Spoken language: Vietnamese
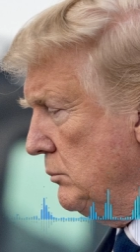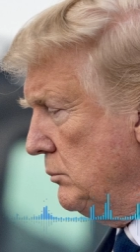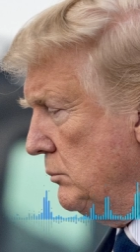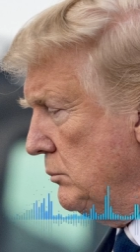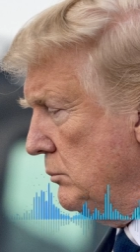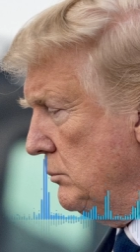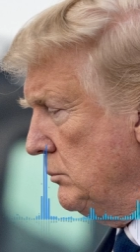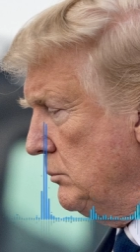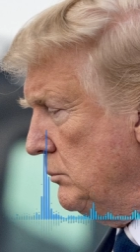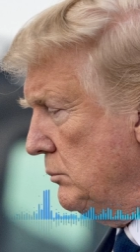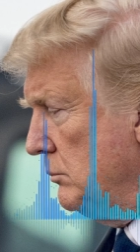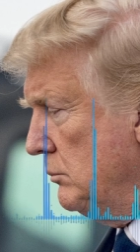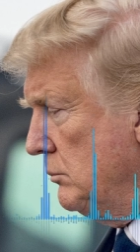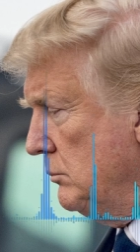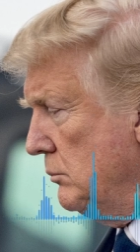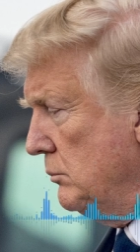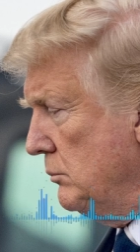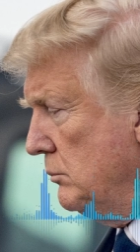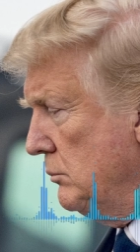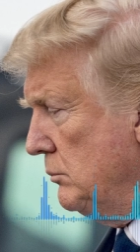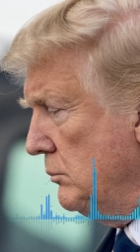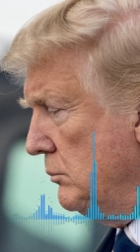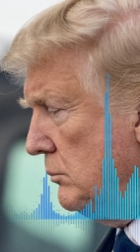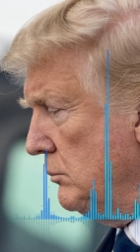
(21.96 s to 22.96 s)
Dạ, chào
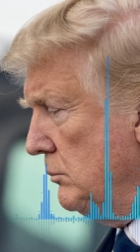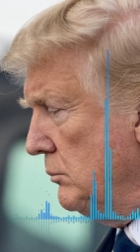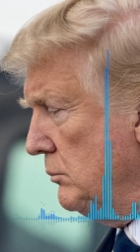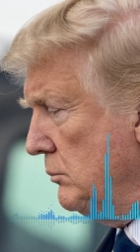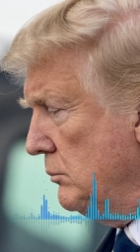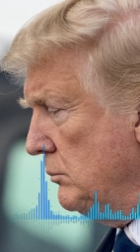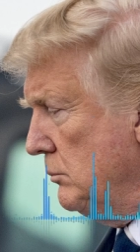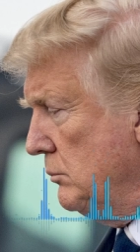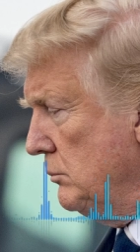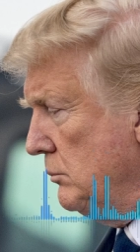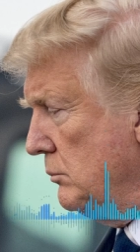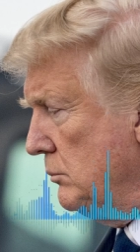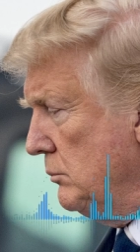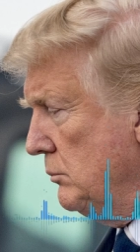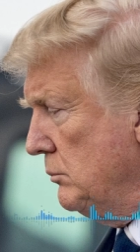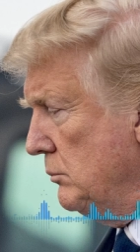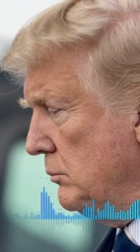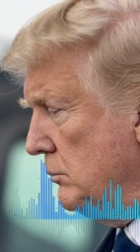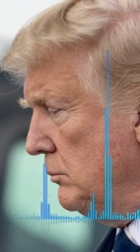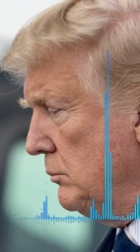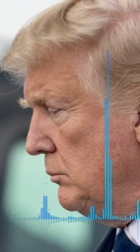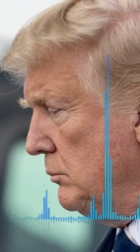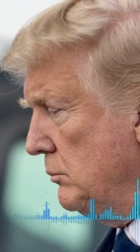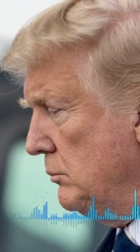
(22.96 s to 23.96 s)
chú Quang Bách và
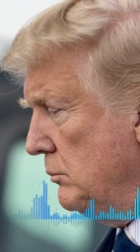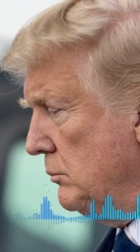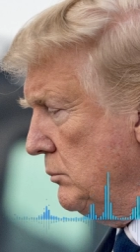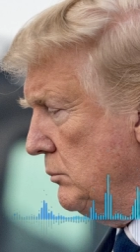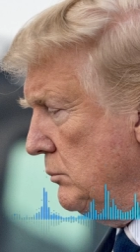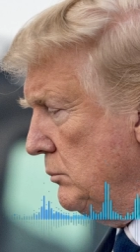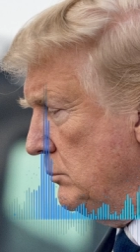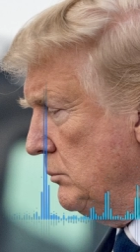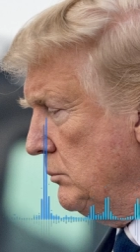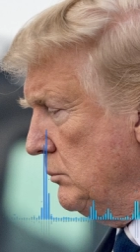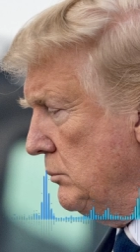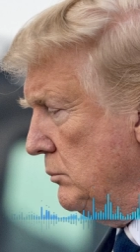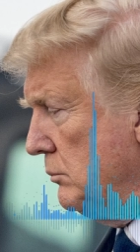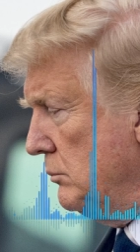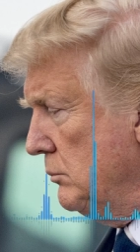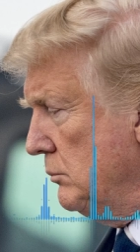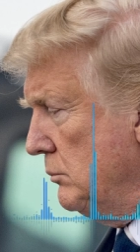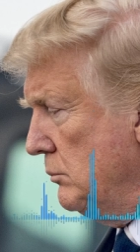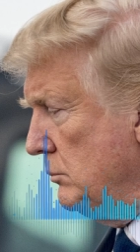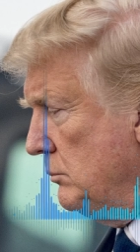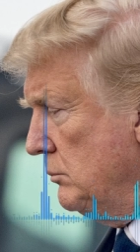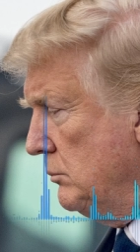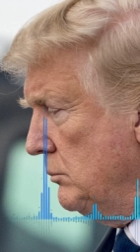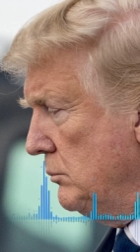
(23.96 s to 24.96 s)
chào tất cả thính
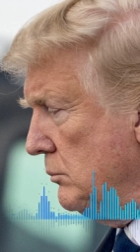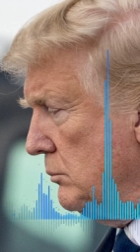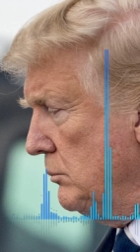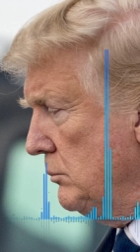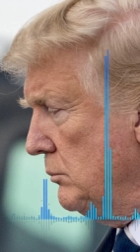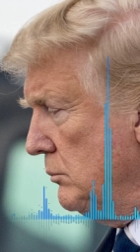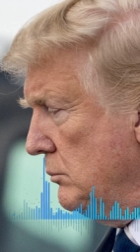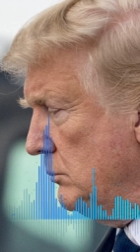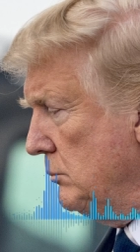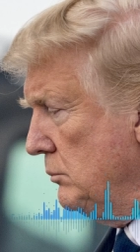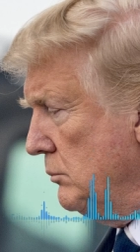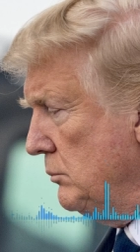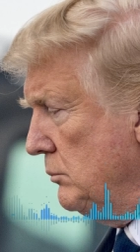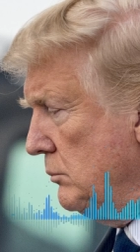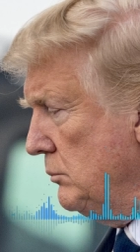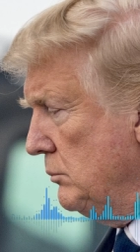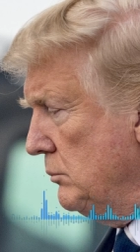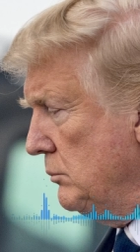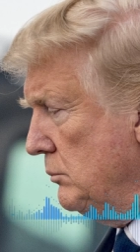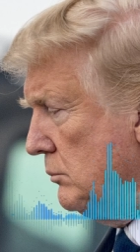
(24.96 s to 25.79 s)
giả uh, trên đài.